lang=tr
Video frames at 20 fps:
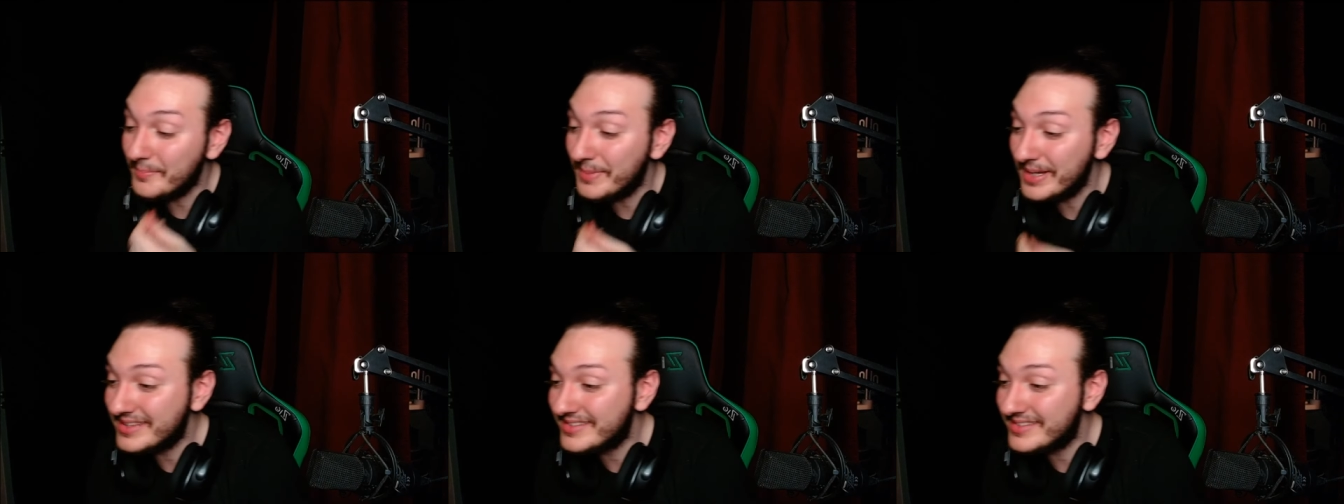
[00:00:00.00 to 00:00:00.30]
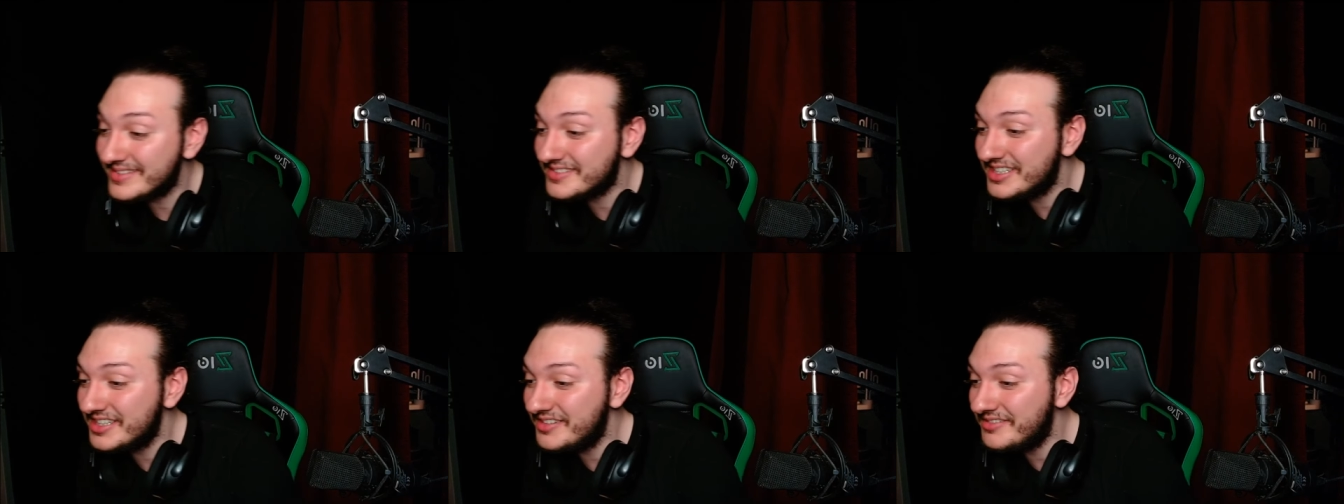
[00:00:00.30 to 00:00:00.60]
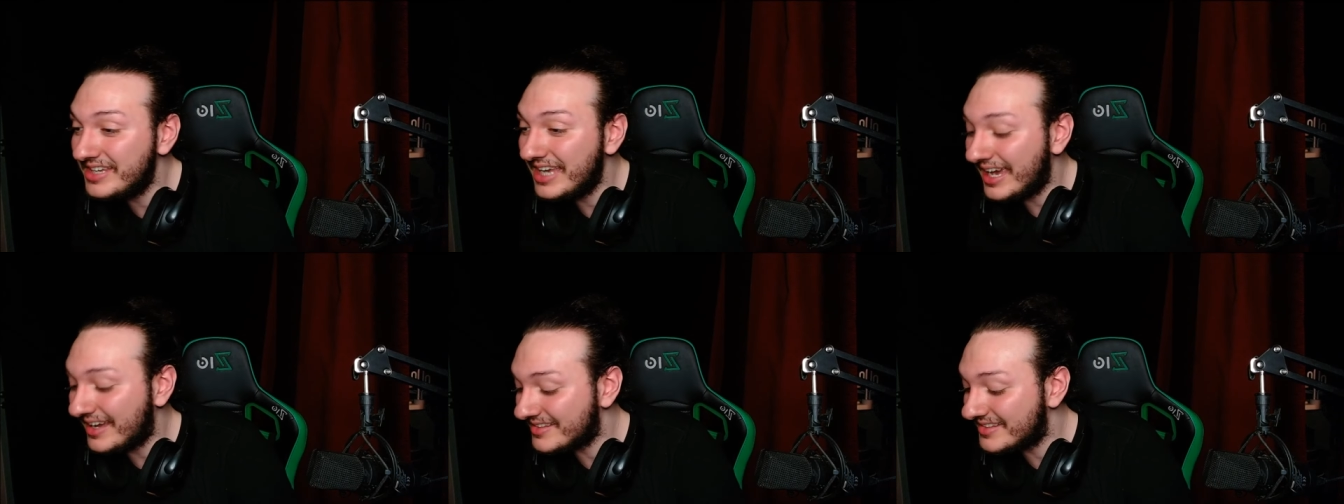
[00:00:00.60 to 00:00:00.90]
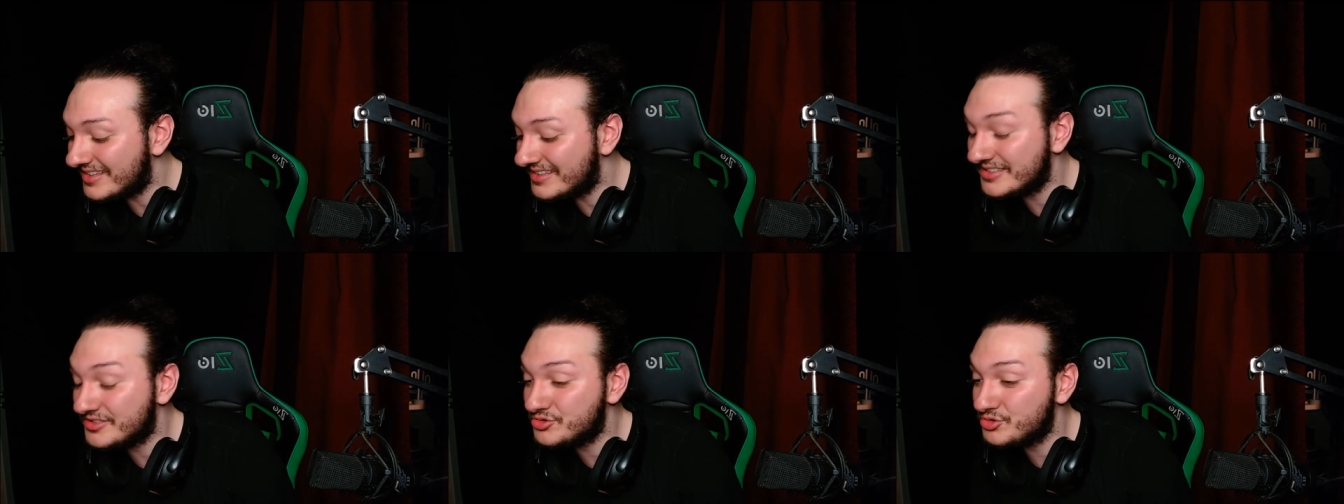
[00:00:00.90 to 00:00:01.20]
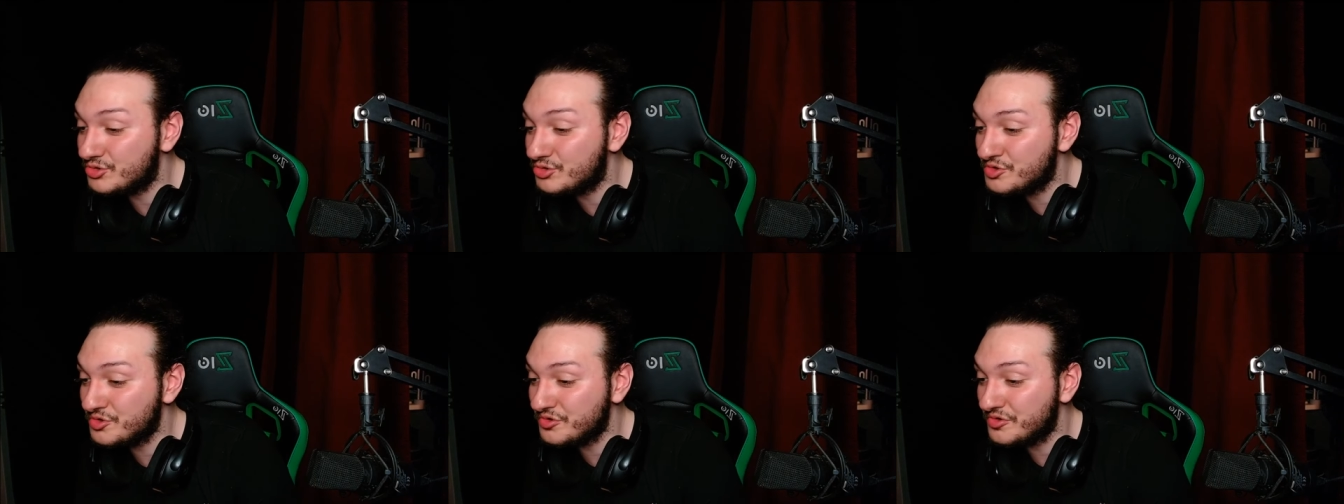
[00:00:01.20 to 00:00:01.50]
Better TV'ye ekledik
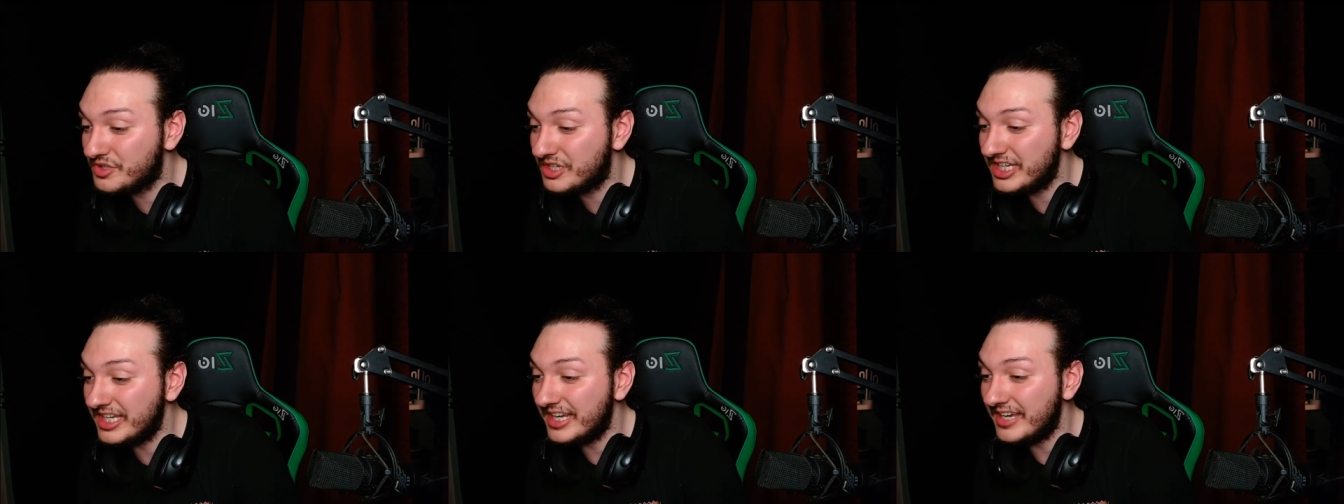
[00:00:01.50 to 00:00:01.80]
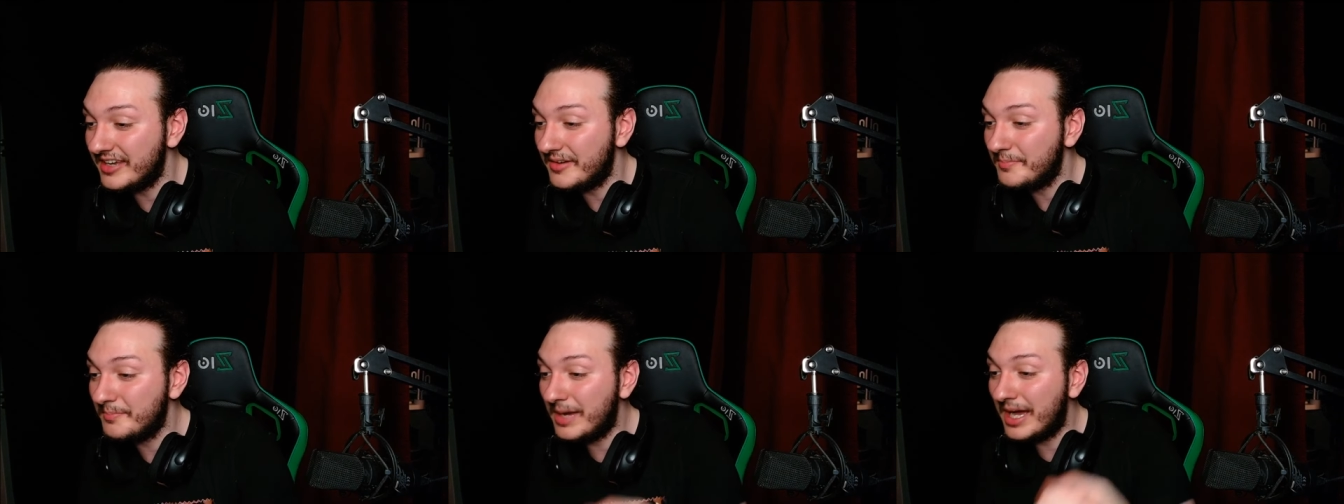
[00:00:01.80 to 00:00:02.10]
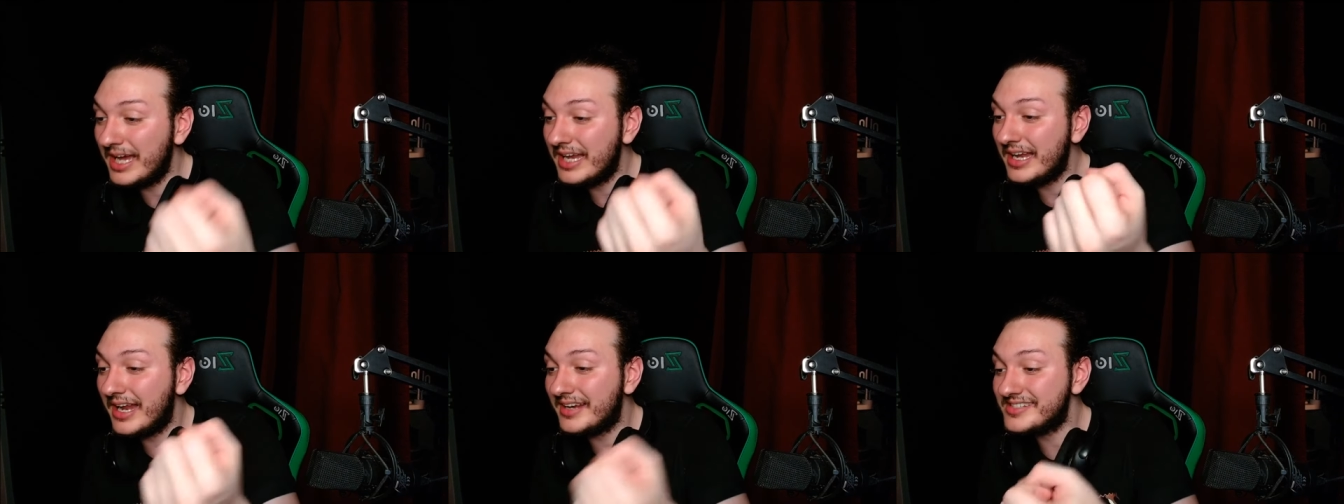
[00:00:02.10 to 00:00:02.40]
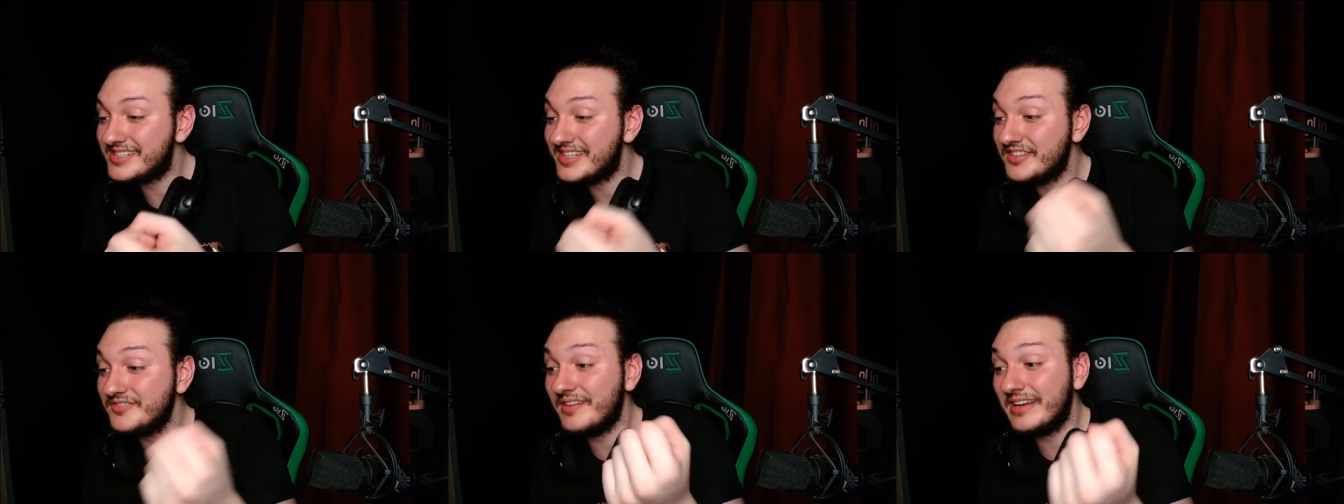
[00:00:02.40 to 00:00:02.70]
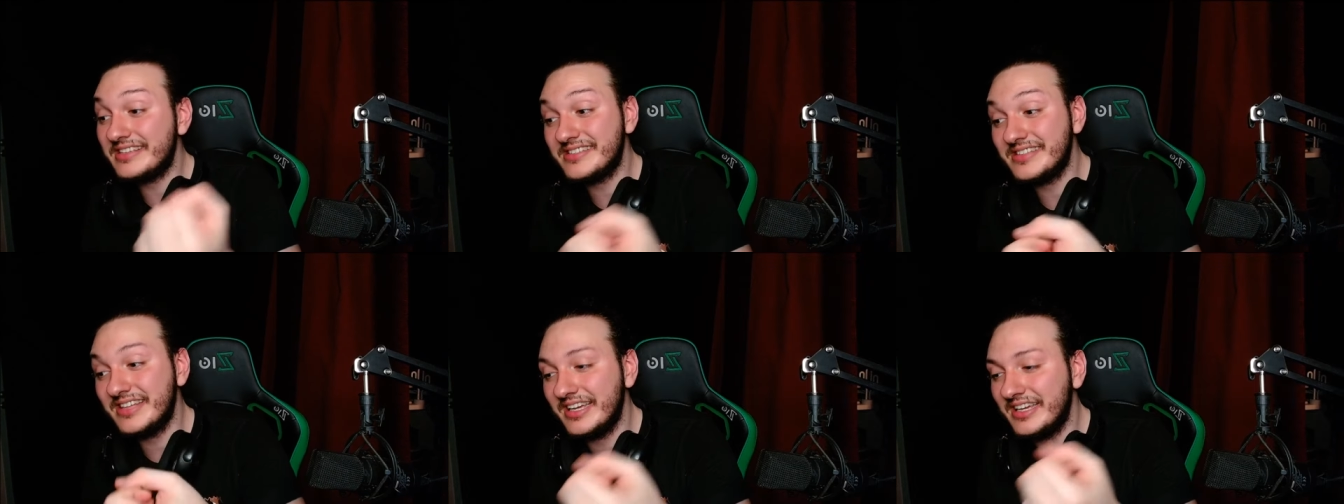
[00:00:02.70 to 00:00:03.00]
Sucuki'yi. Baylar
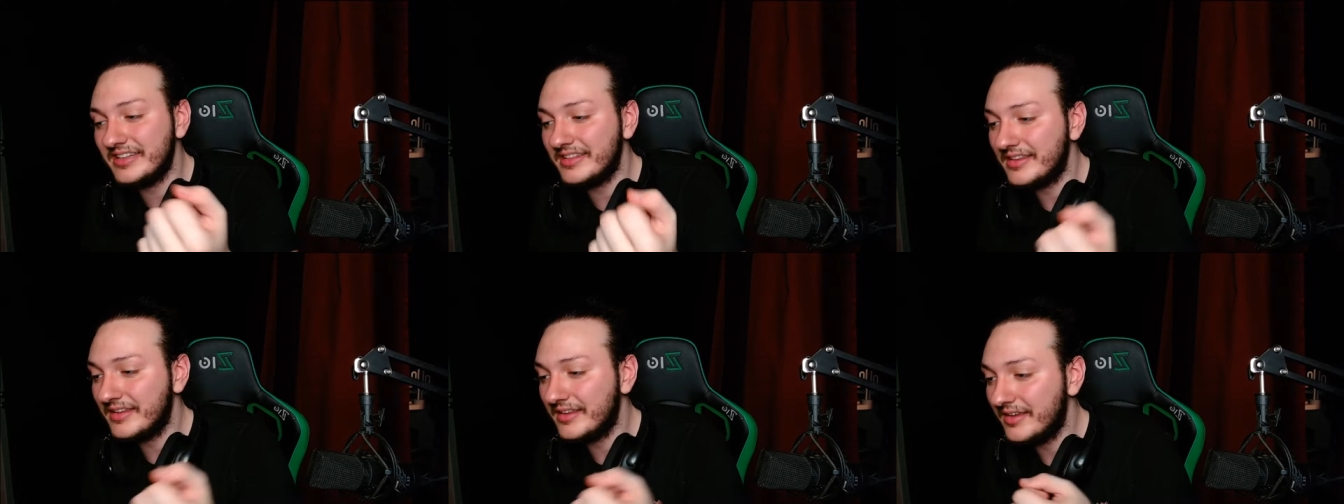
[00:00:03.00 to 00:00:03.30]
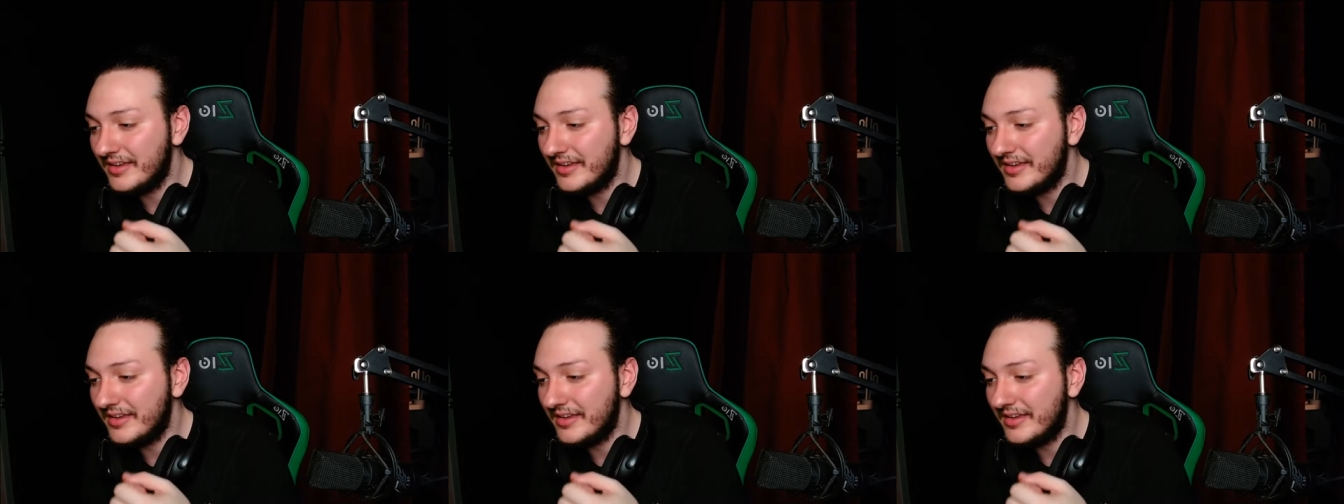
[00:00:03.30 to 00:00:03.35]
sıvazlayın.